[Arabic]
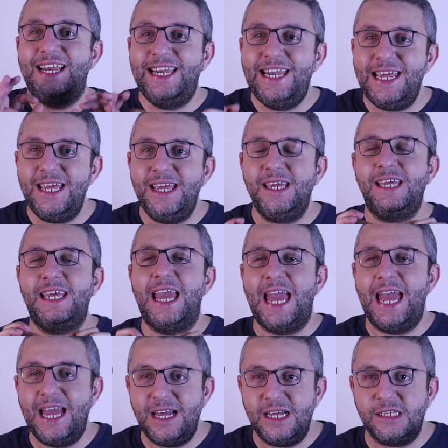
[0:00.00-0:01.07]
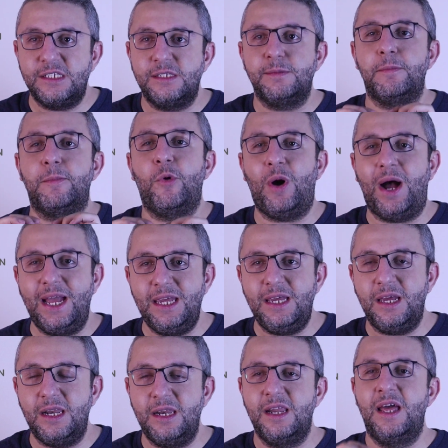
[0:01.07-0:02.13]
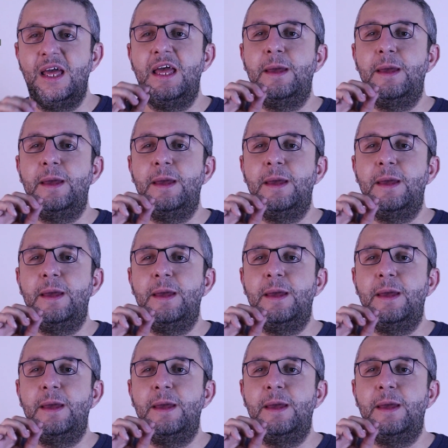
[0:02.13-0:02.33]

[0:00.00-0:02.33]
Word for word: ليه جهاز معين